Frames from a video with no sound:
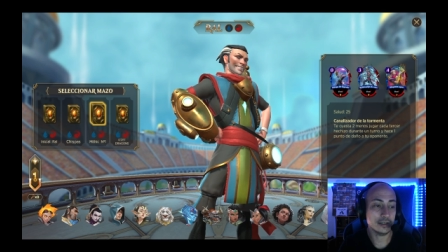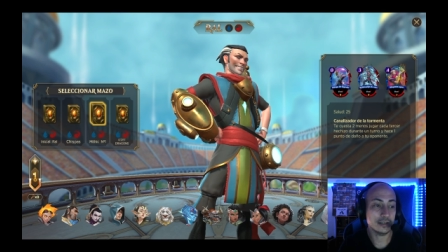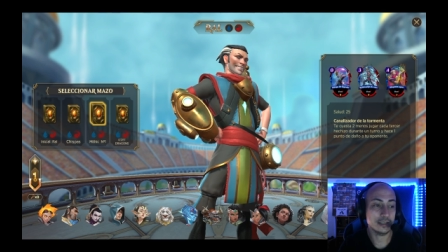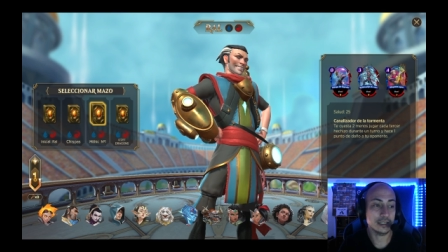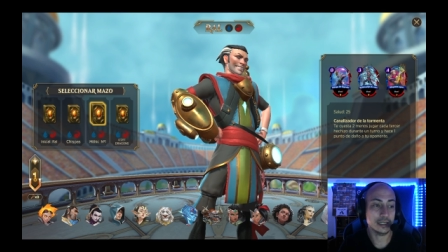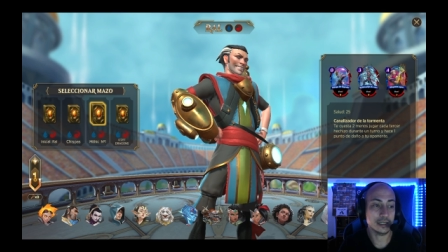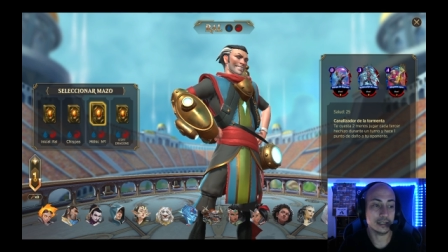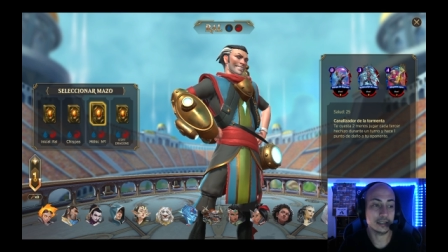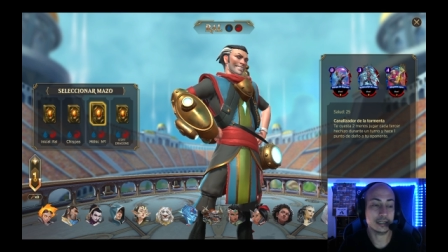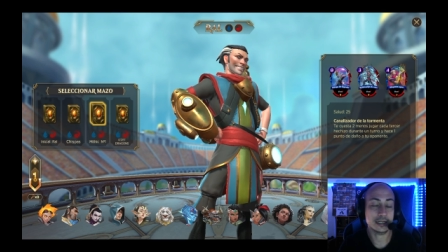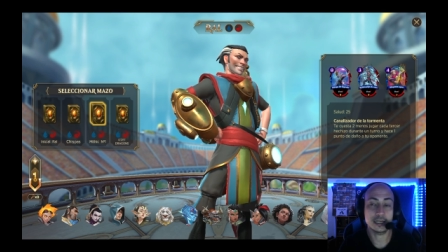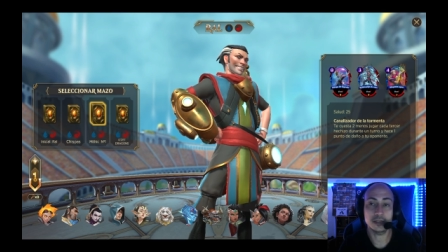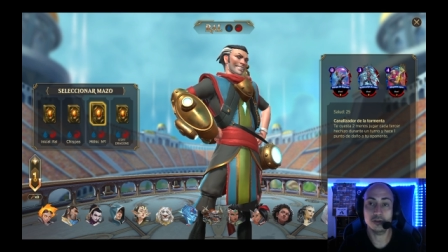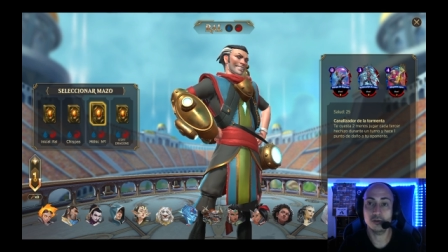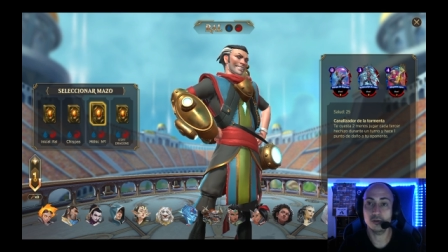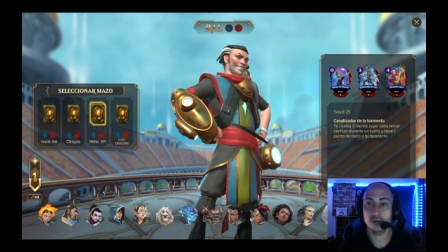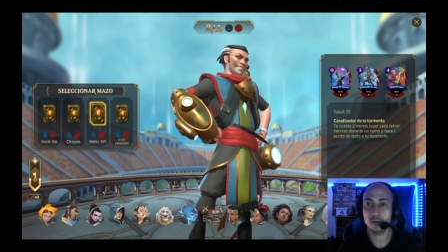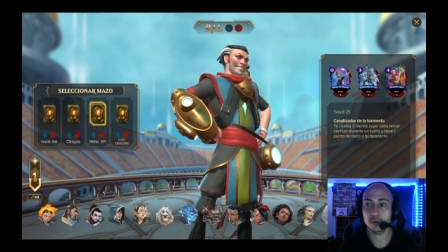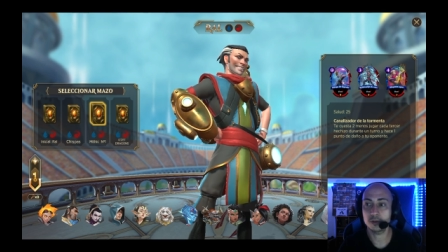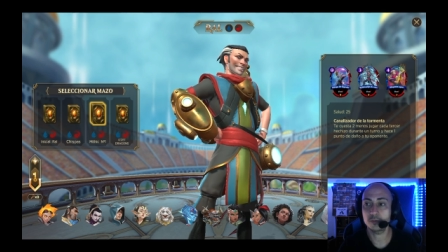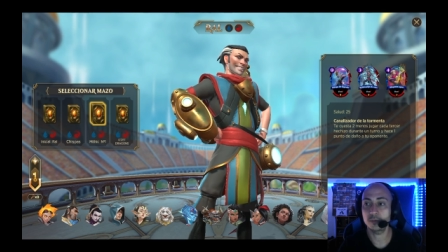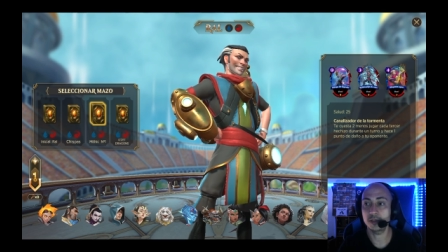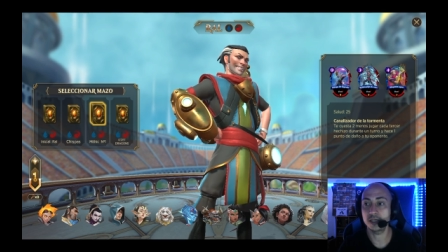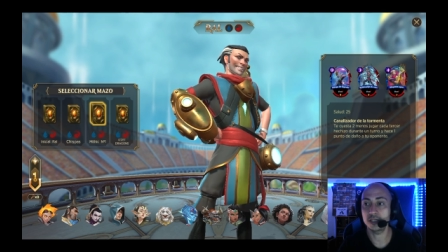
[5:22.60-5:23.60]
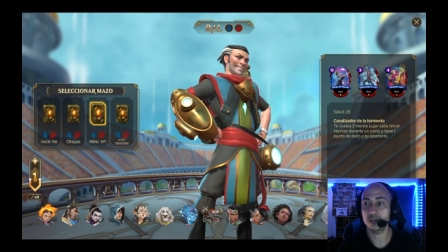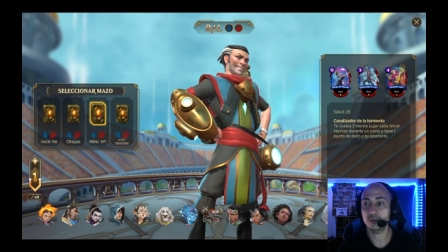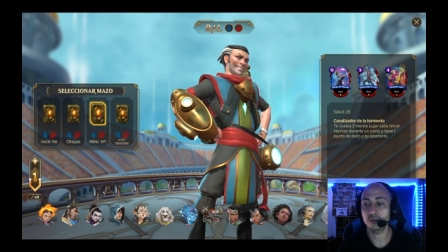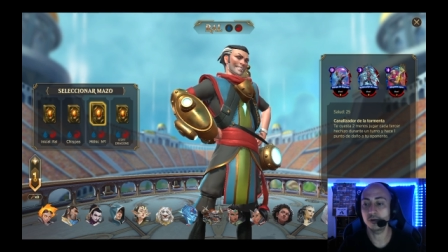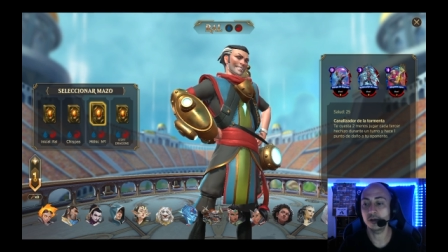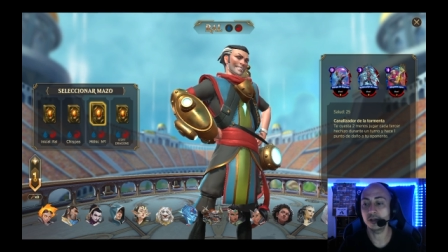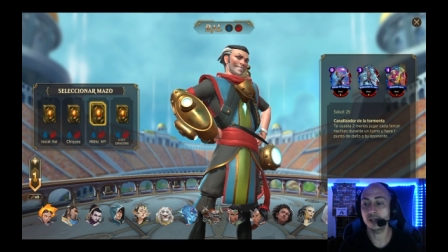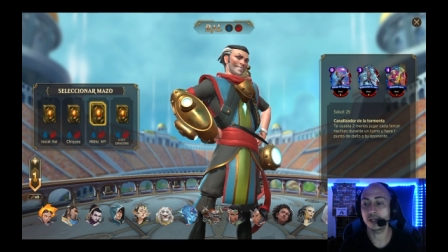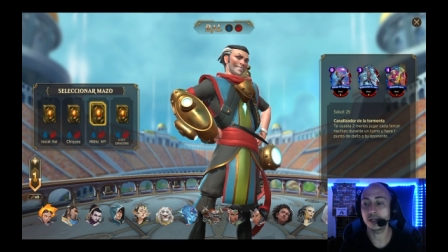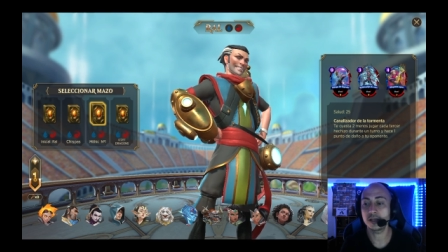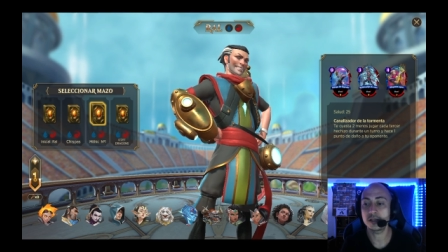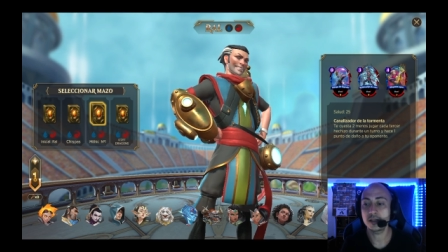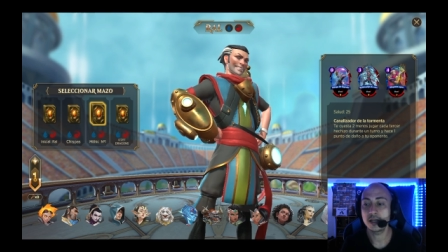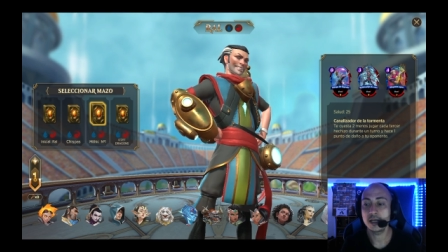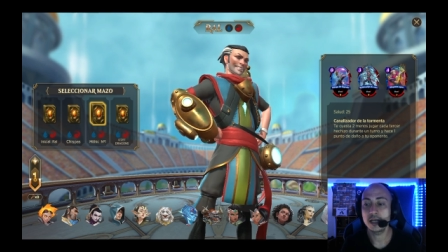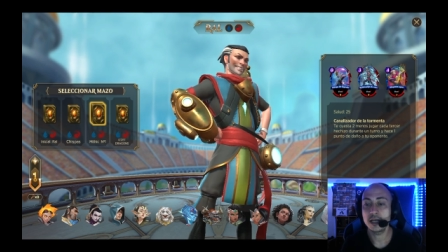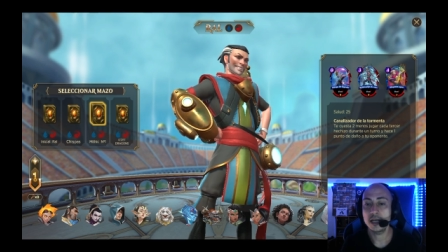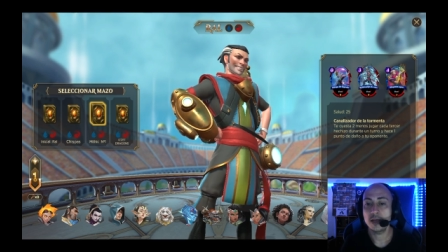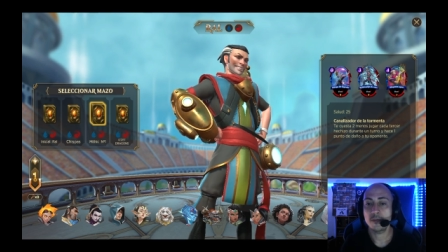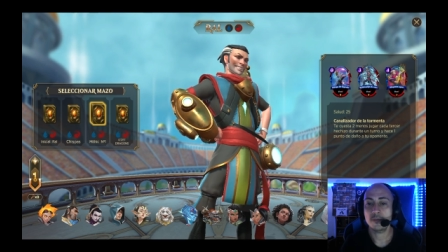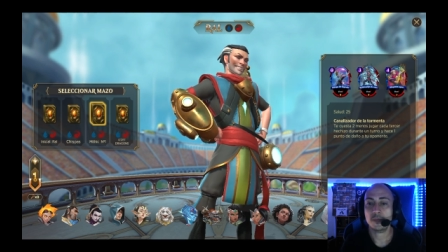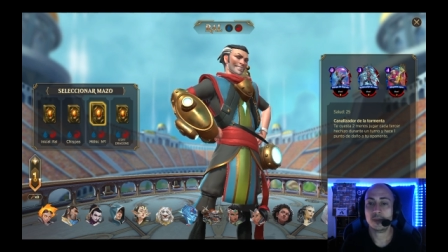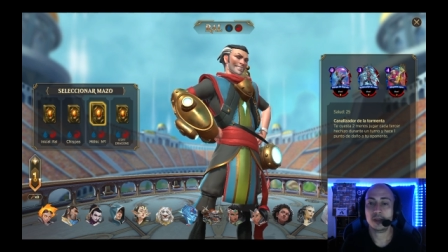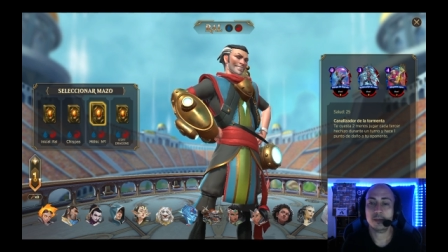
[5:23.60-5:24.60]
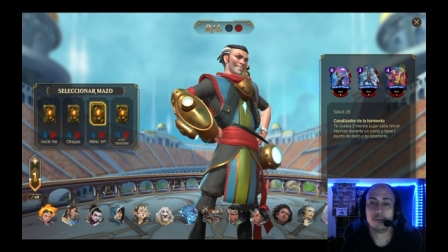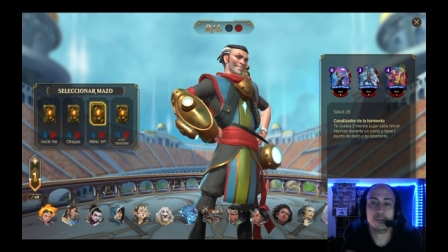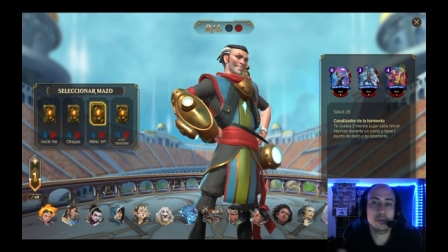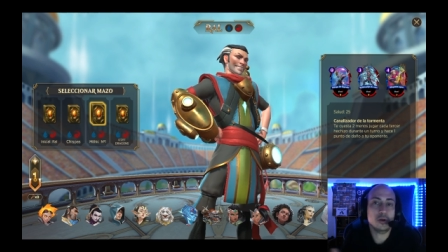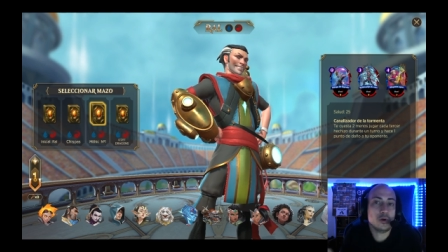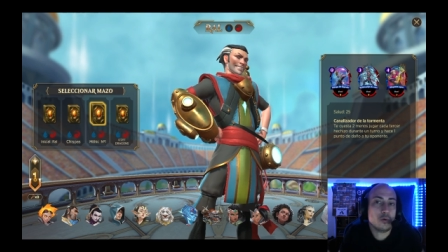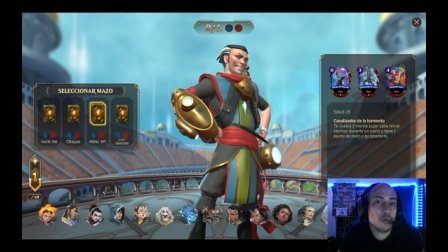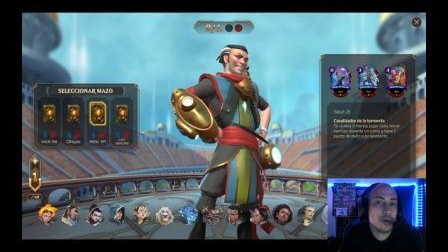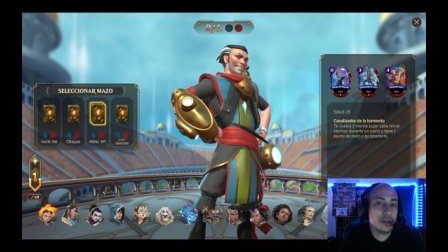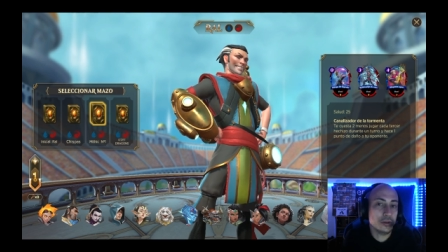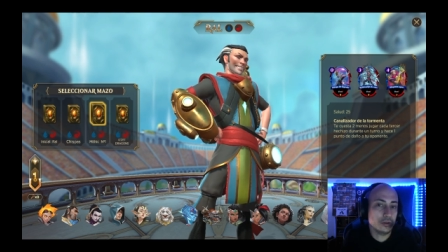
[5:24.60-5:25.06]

irán sacando nuevos Planeswalkers, pero